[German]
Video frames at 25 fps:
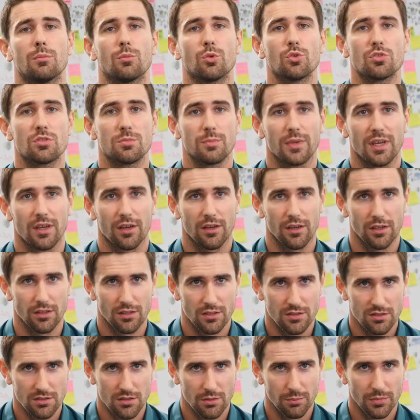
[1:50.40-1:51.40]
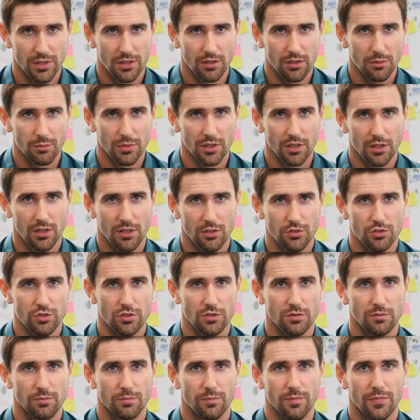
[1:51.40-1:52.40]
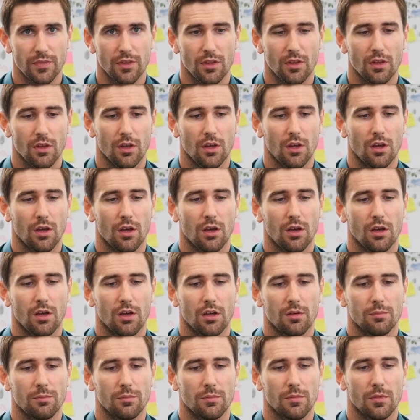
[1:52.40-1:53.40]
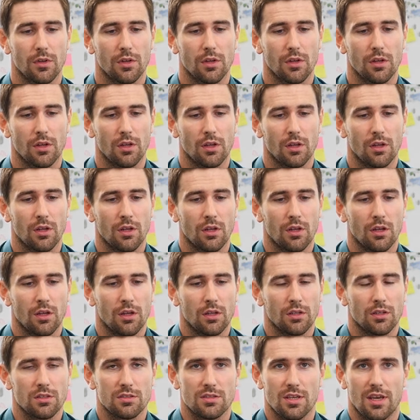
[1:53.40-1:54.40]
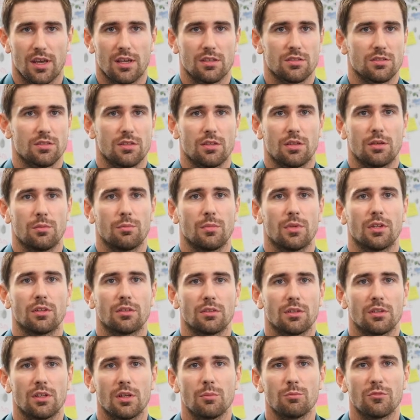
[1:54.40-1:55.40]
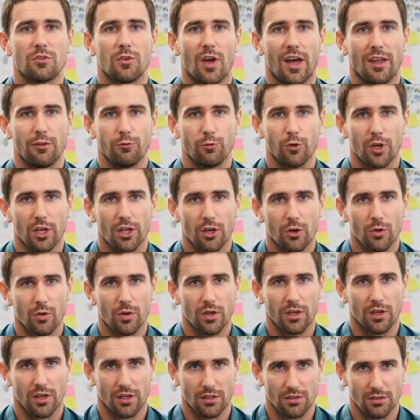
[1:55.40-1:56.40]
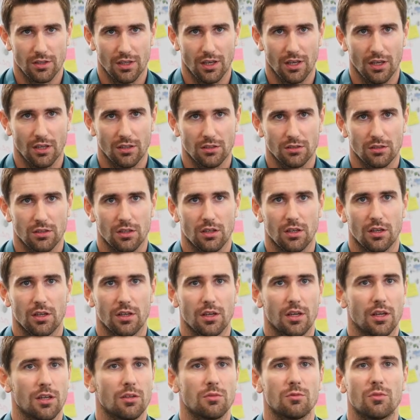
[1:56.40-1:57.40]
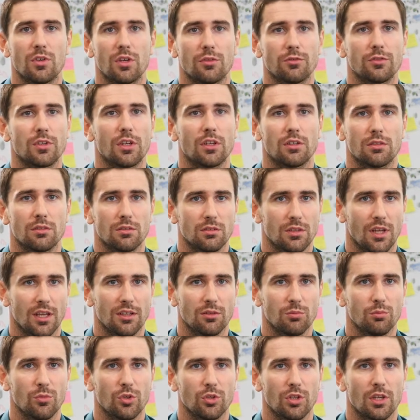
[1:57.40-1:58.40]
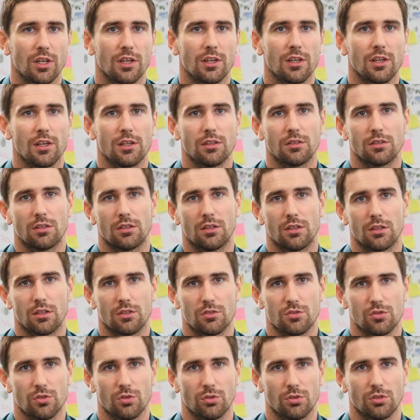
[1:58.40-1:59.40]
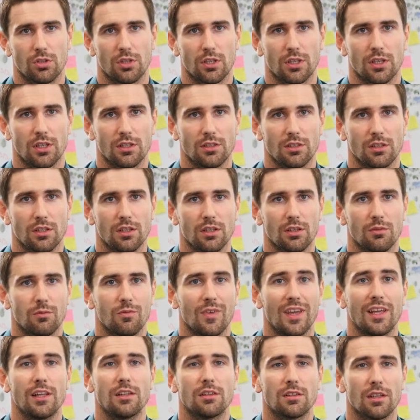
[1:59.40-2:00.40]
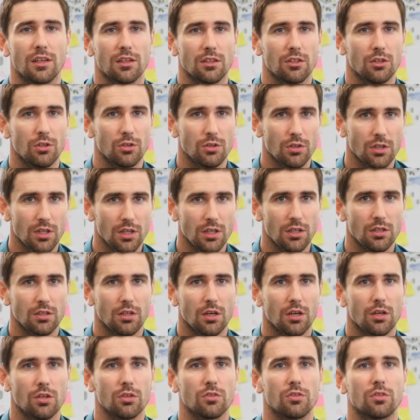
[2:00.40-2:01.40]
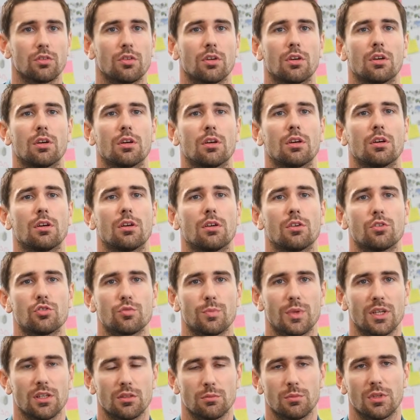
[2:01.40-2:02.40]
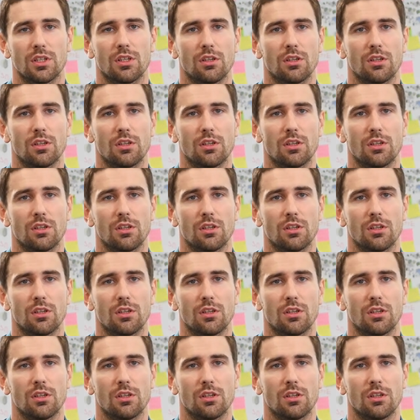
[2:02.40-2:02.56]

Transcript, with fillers: muss mehrere Disziplinen beherrschen. Ähm, das heißt, man nimmt Anforderungen entgegen, äh, entwirft dann Datenmodelle, äh, strukturiert die, wählt Technologien aus, äh, spricht mit